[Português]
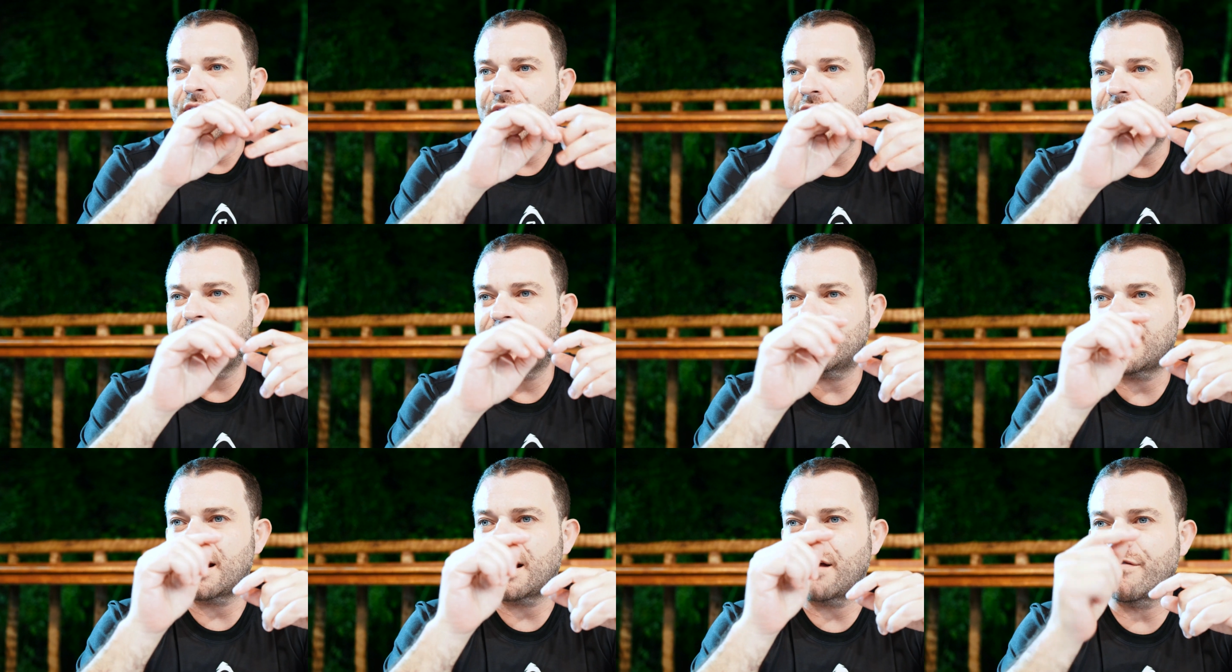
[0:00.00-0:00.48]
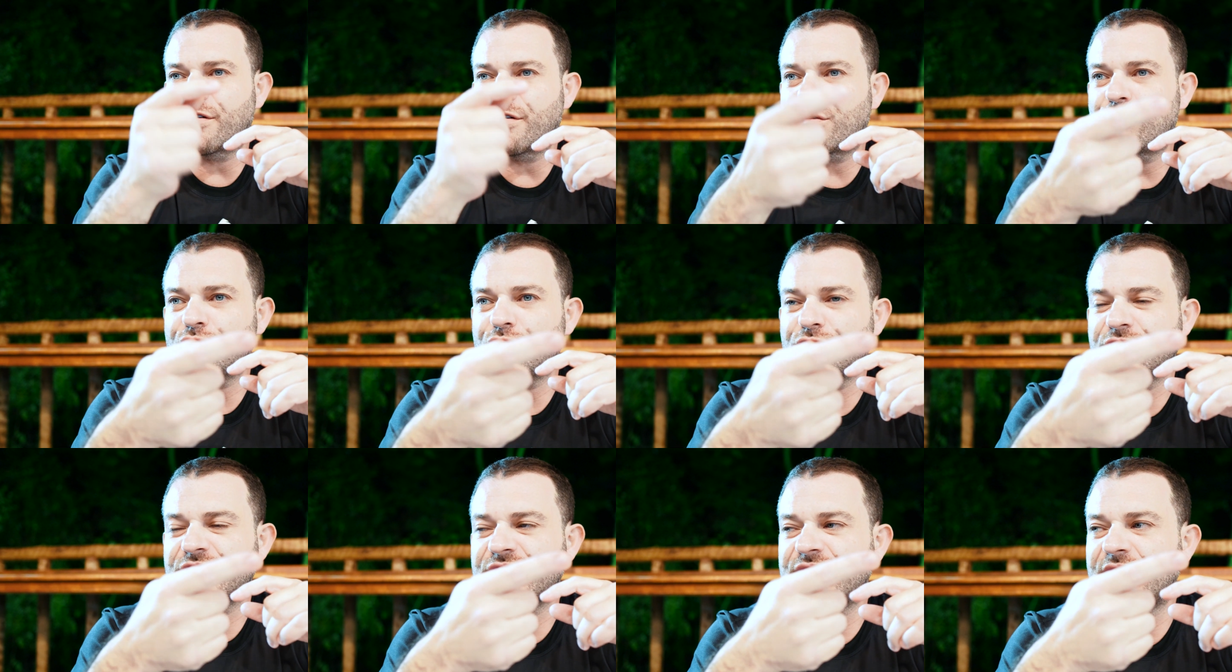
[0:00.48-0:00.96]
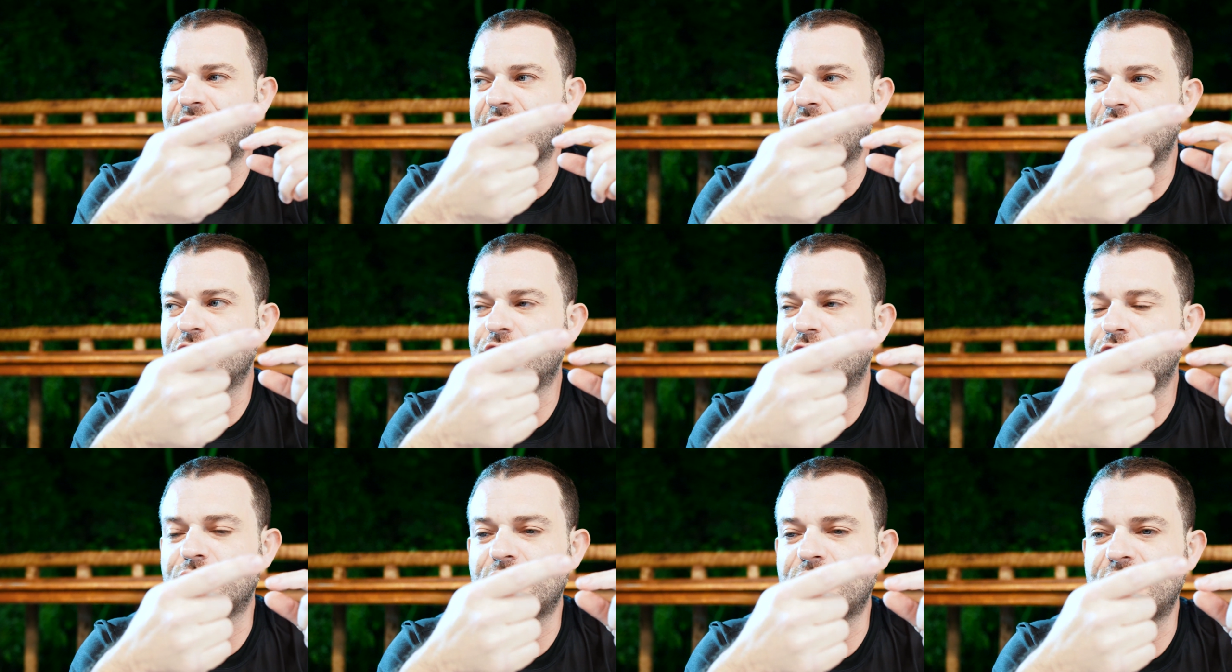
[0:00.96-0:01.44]
Ele entrava com 100
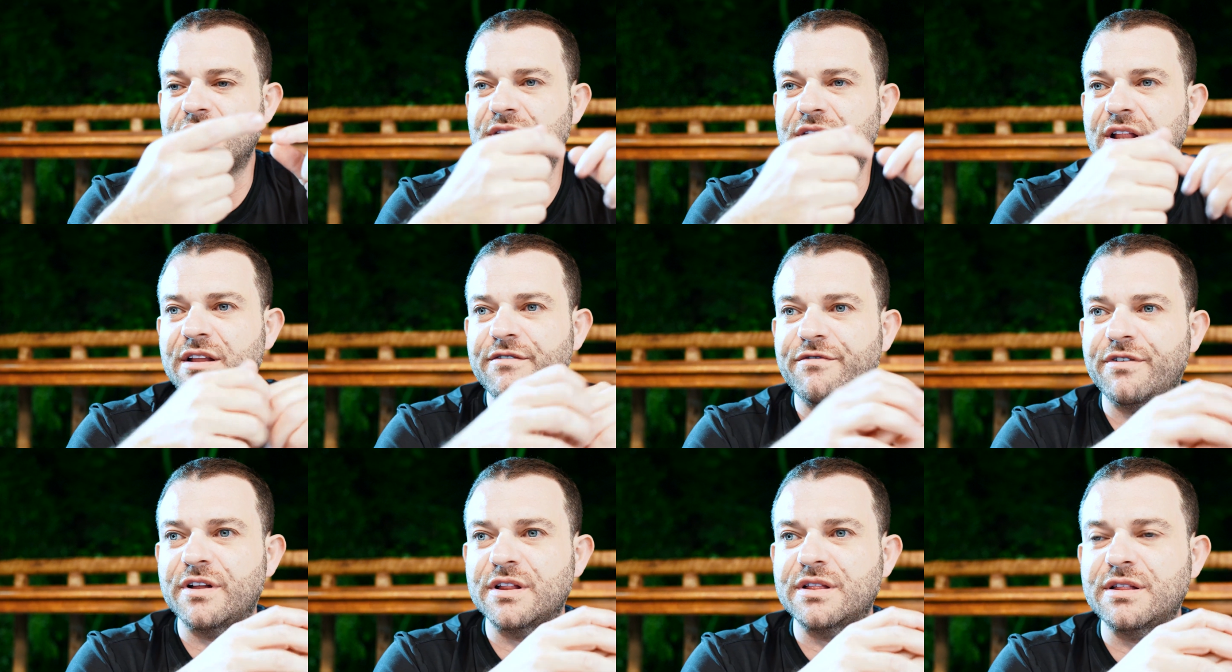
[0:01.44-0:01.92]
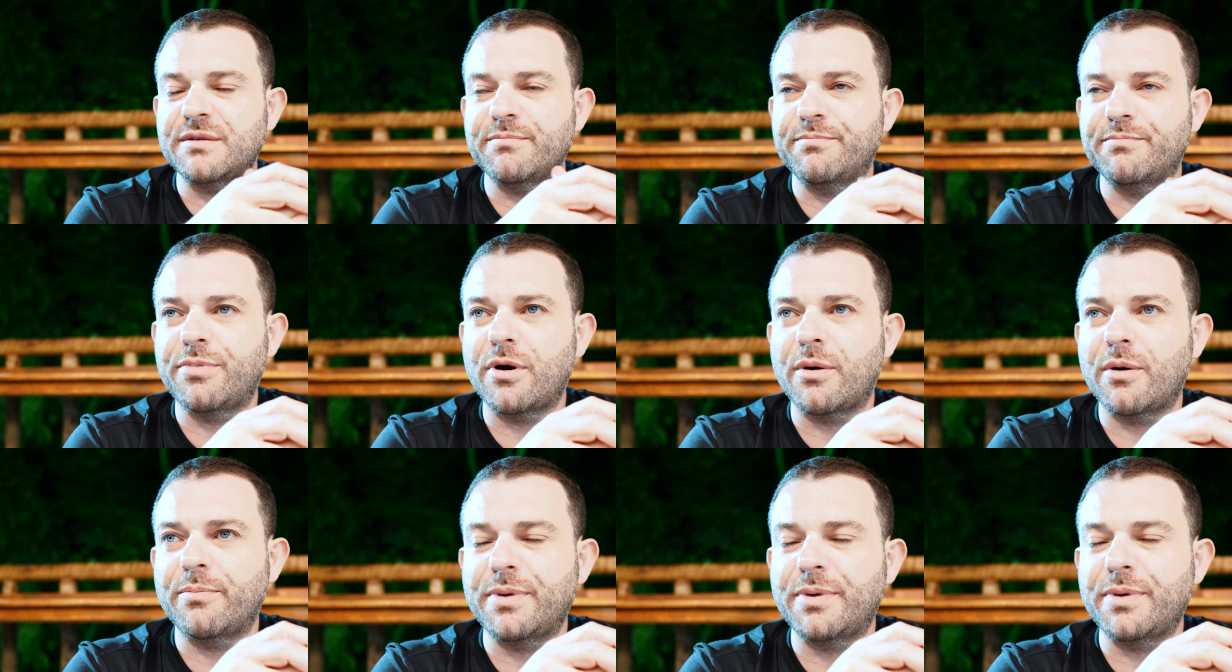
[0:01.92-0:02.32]
ações e ele falou assim: pô,